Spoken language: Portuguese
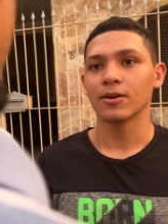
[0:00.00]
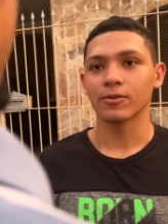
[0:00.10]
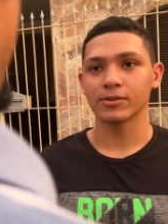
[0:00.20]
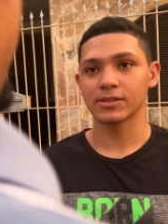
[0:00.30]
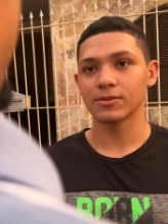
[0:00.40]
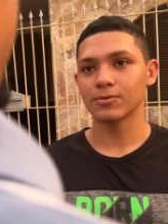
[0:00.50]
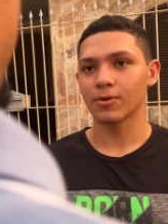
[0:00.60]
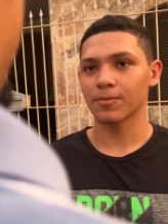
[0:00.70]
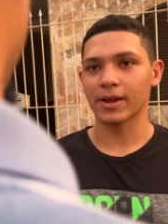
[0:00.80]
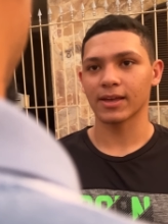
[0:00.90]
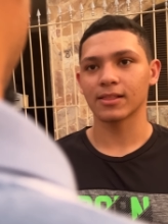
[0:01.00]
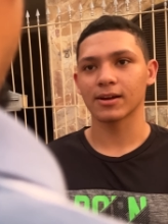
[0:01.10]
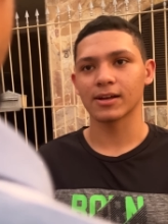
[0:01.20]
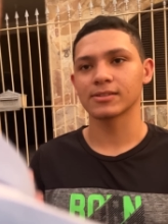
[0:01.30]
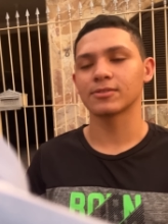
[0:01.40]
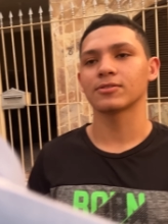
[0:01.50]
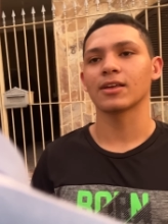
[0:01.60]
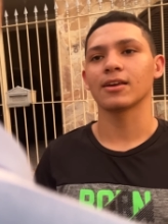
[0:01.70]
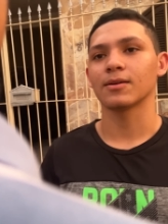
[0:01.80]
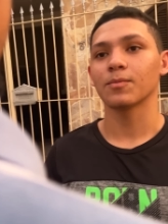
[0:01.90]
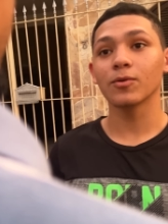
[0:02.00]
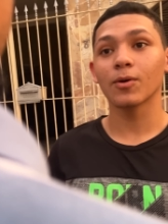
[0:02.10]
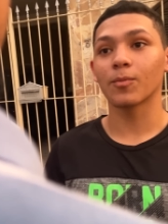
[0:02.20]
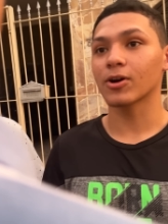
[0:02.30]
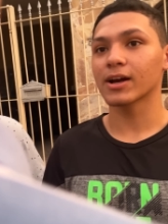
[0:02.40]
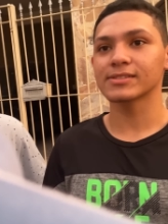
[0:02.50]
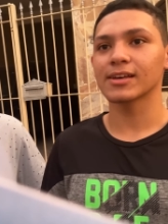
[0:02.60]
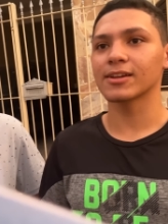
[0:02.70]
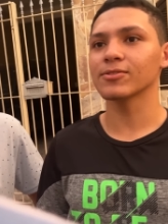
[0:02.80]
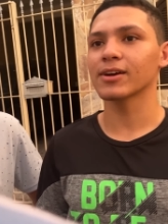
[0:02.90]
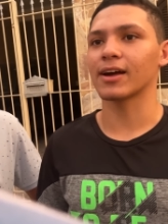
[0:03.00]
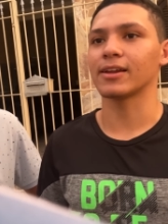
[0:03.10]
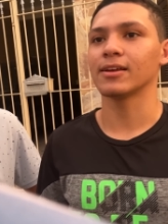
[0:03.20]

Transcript: conseguiu comprar aquela casa que tu tem? Pô, é mó casarão, cara.